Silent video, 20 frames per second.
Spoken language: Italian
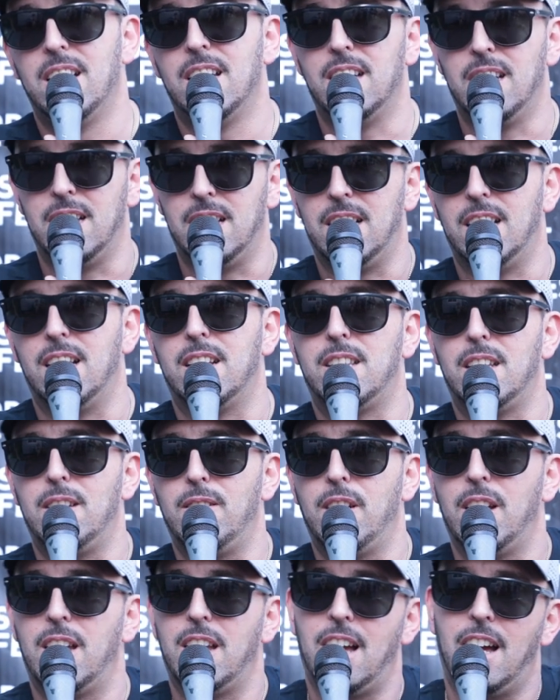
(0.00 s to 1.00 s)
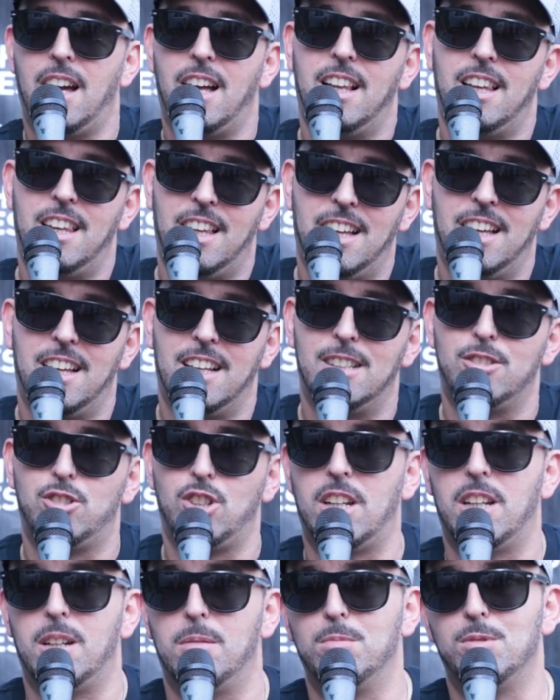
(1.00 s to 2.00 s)
eh, relative al
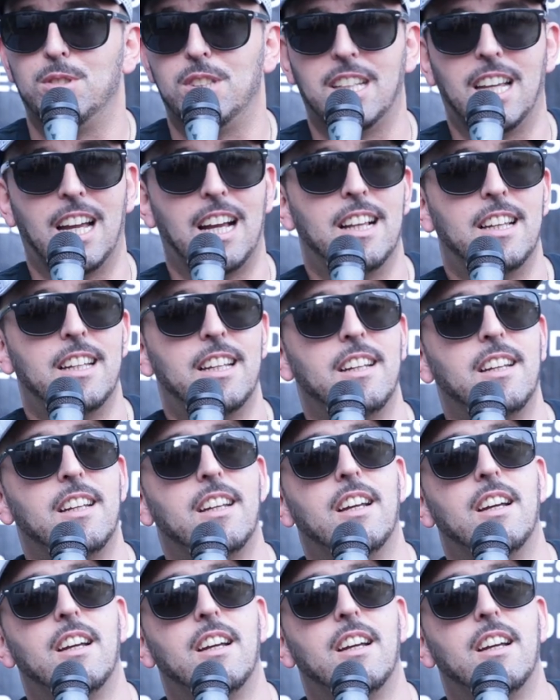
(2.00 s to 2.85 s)
genere musicale